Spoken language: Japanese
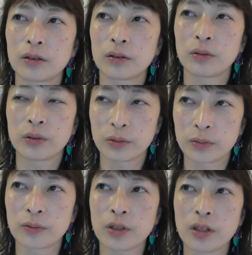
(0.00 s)
どういう
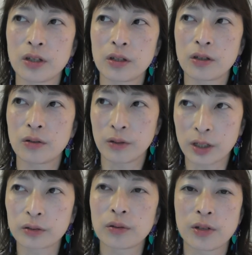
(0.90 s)
ふうに集
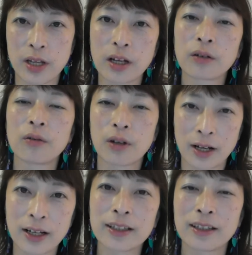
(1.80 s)
客と制約を考
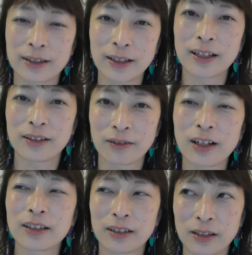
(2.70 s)
えていったらいいの
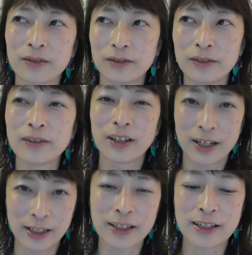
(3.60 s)
かっていうのを
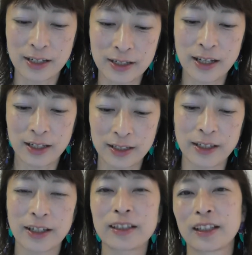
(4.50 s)
話させていた
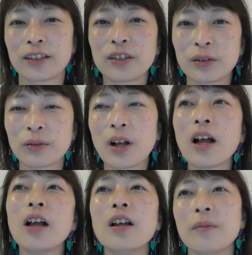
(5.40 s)
だいたっていうの
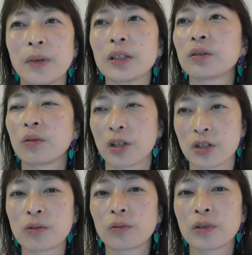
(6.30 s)
が、まあ、豊
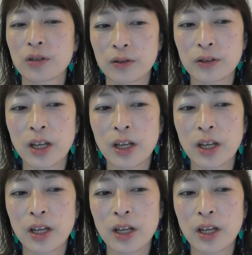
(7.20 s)
橋の方です。